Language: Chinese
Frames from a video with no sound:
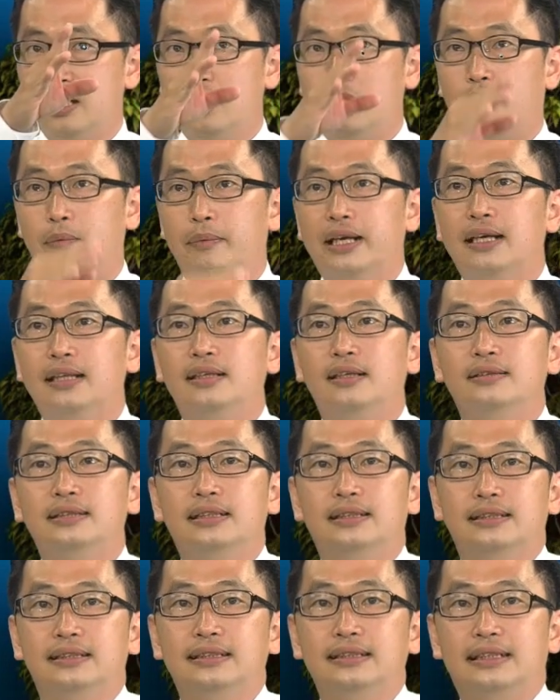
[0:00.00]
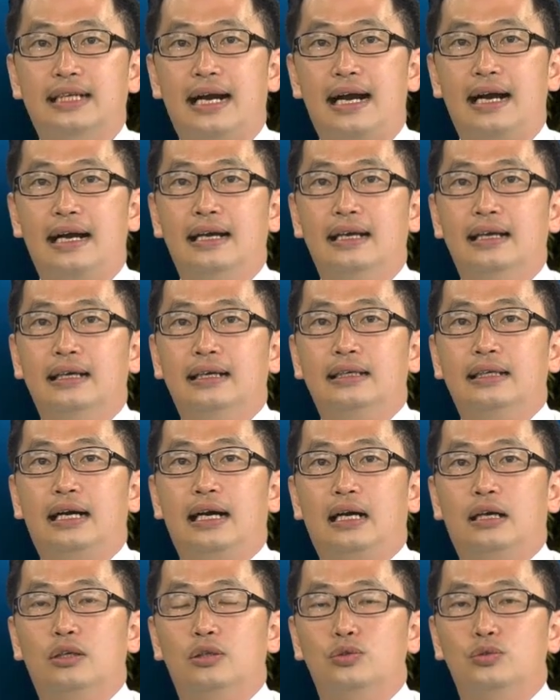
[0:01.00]
我们看到这个字卡，对
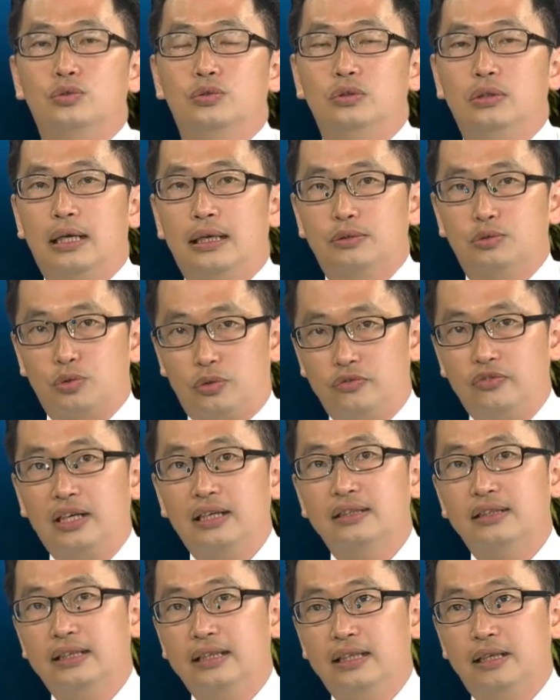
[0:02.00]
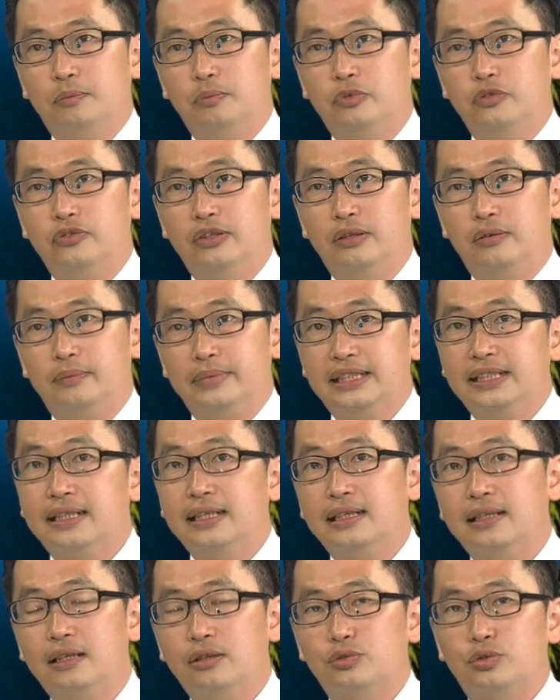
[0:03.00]
啊啊左方的一个部分，我们先
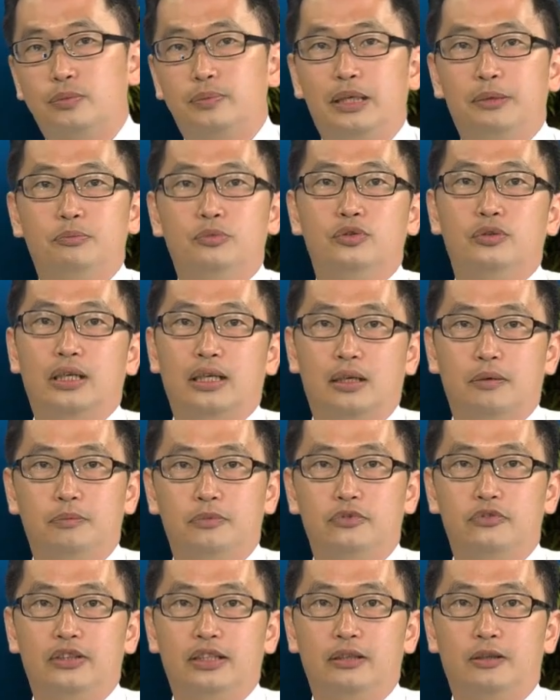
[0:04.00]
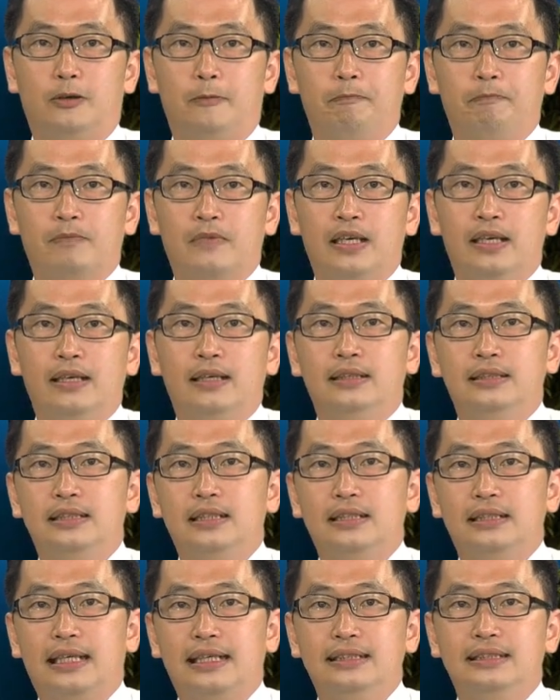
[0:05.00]
看到左半部的一个部分吼，是这
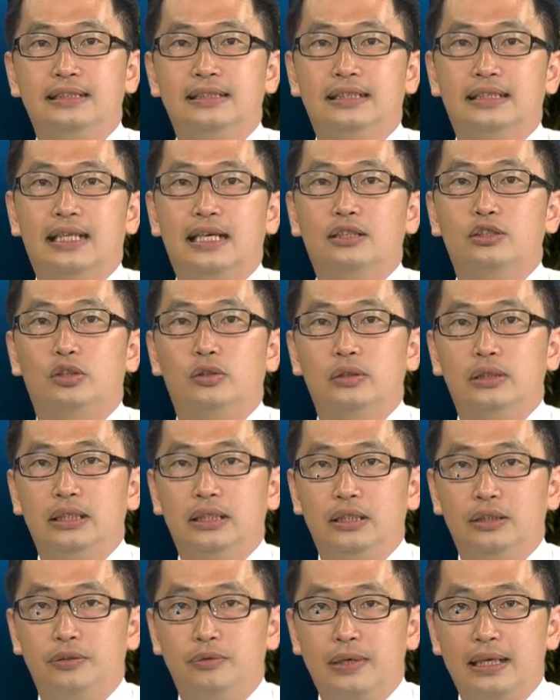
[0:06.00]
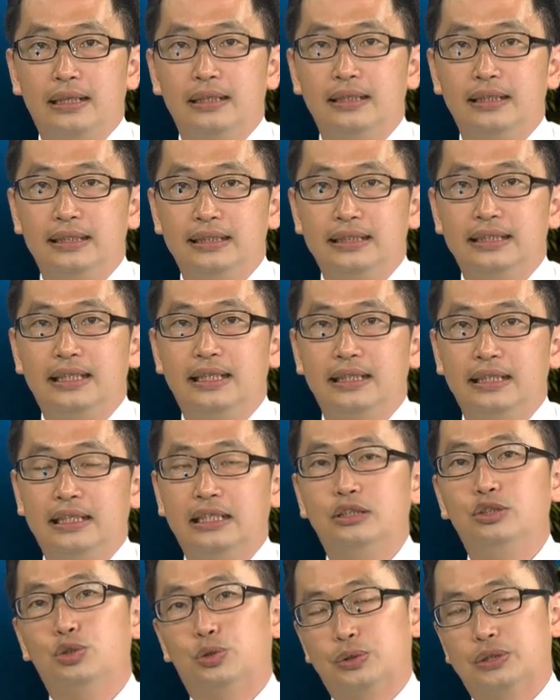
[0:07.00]
个台子级它从一万一千
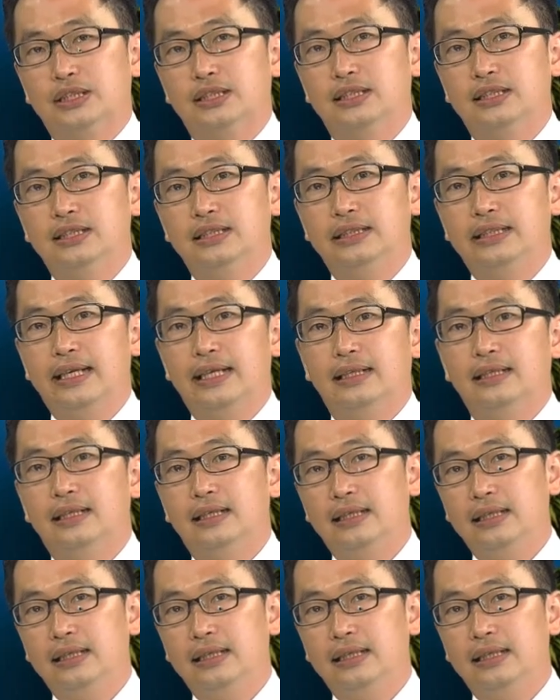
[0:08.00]
零九十四点。